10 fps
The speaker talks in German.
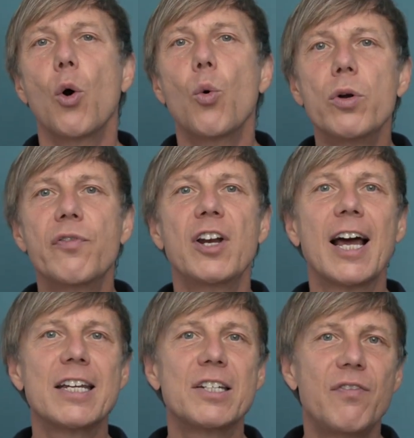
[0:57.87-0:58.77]
und
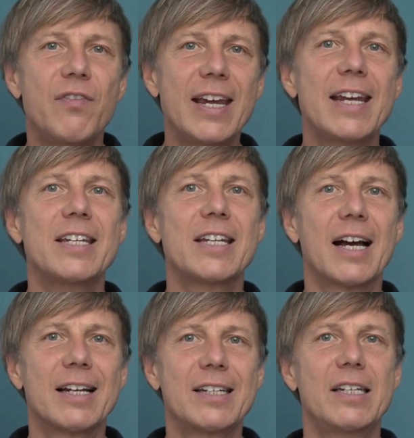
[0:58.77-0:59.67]
vielleicht wenig
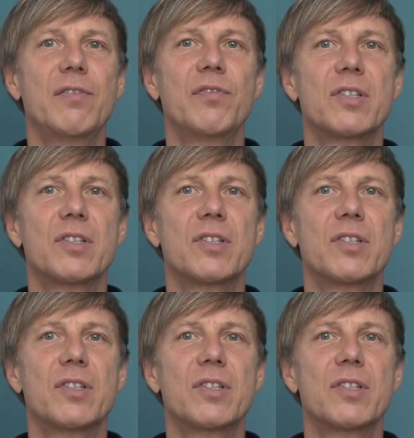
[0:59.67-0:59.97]
aktiven